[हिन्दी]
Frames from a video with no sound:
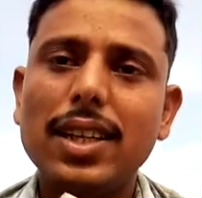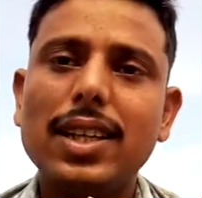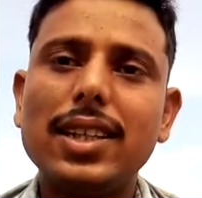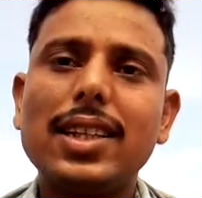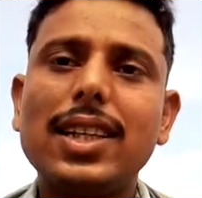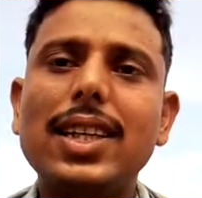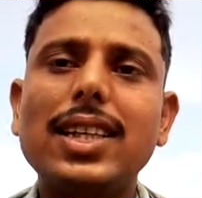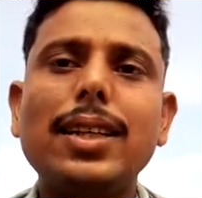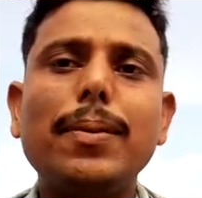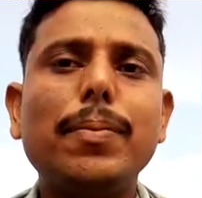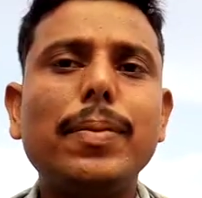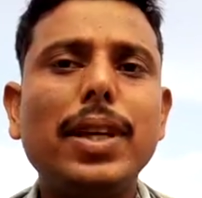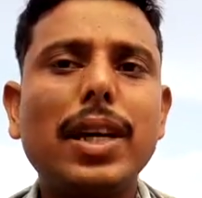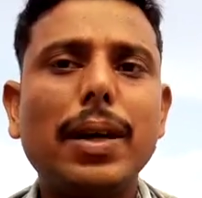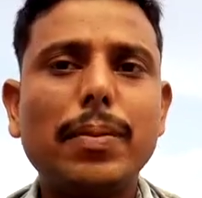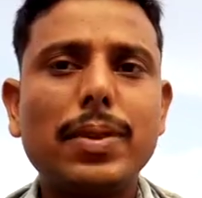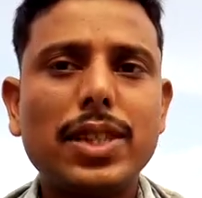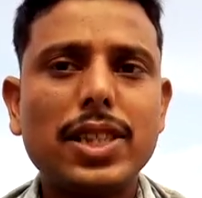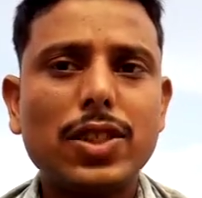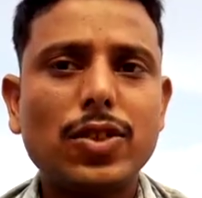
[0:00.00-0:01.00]
इसलिए जब भी
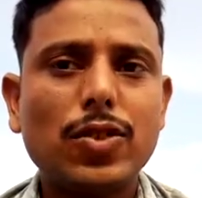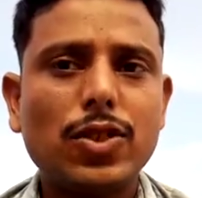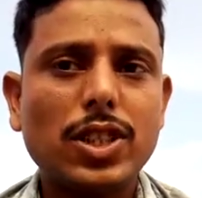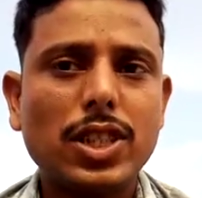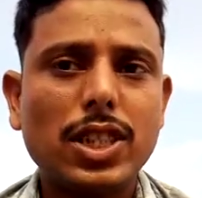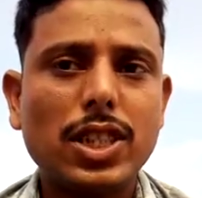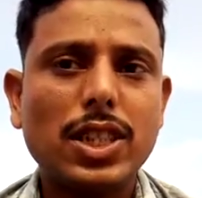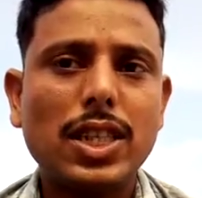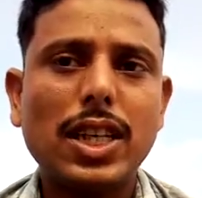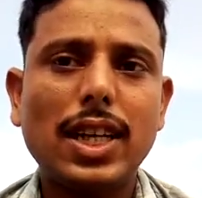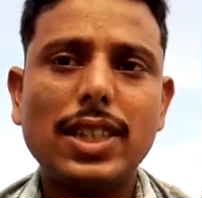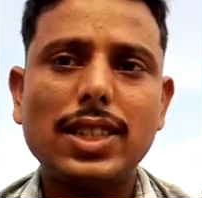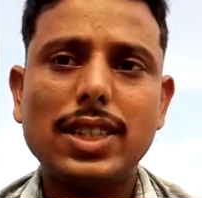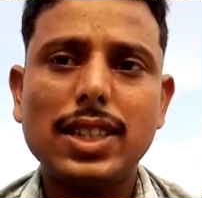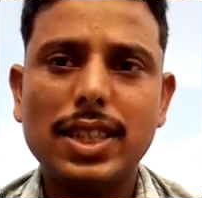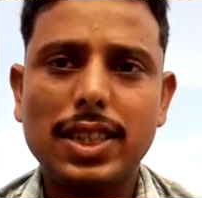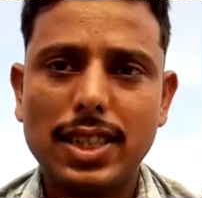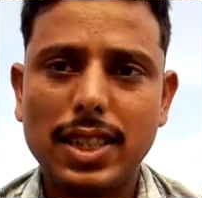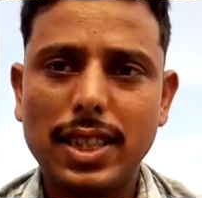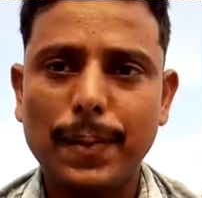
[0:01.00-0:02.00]
आप किसी क्वेश्चन का
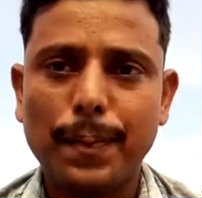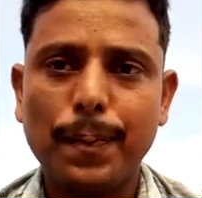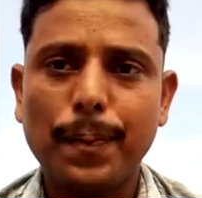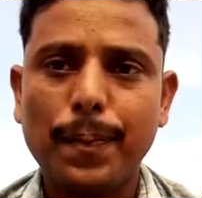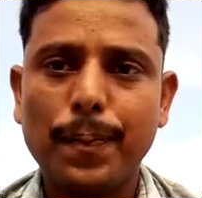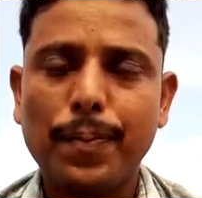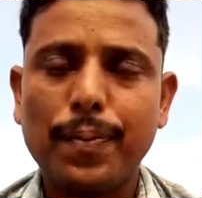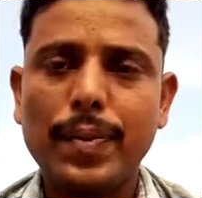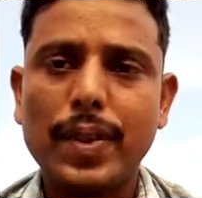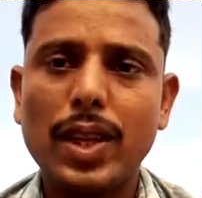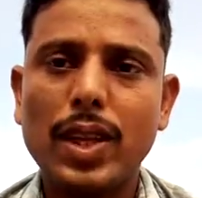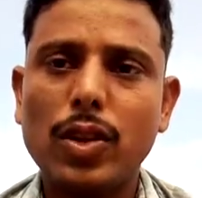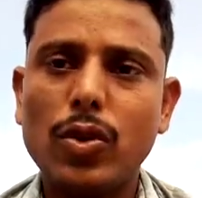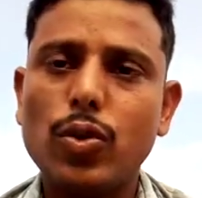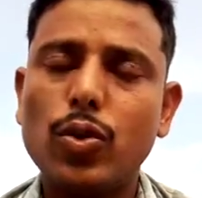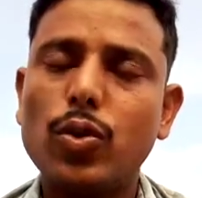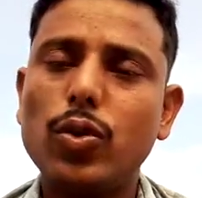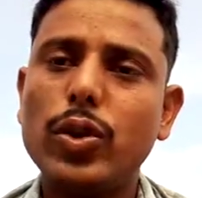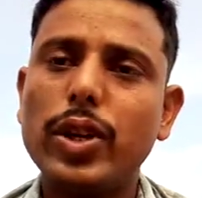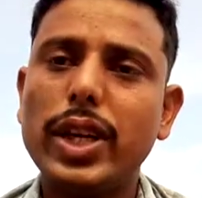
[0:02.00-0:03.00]
आंसर दें
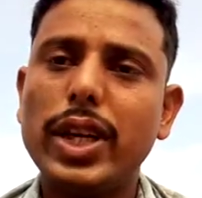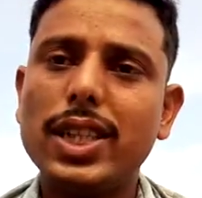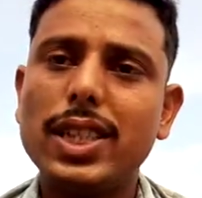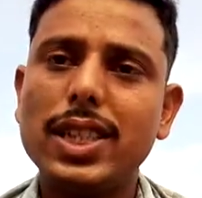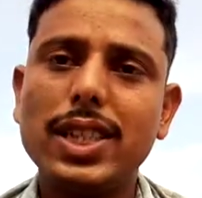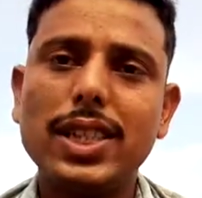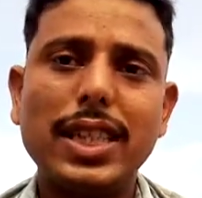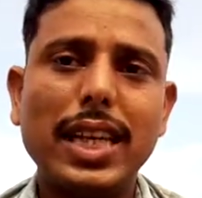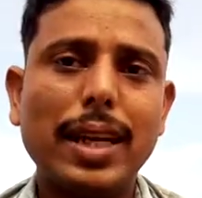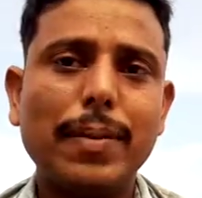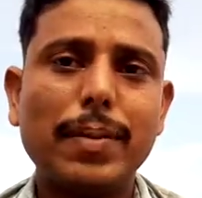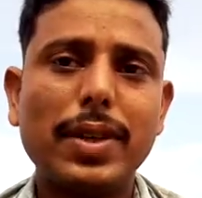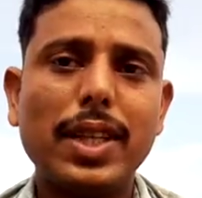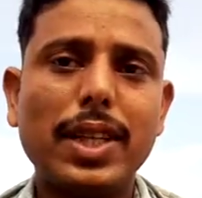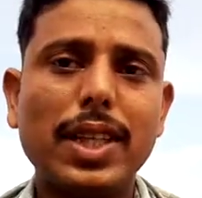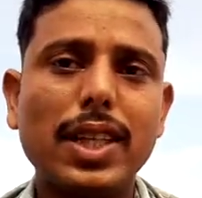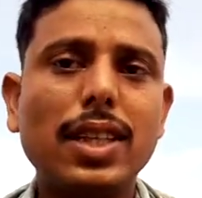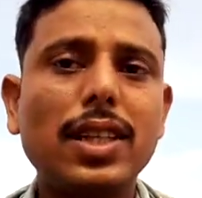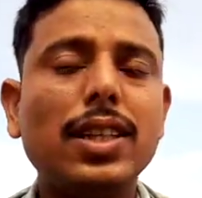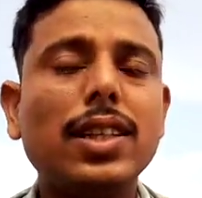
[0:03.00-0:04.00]
तो एक चीज़ ध्यान में
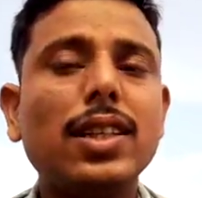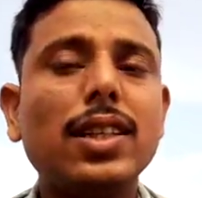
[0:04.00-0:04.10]
रखें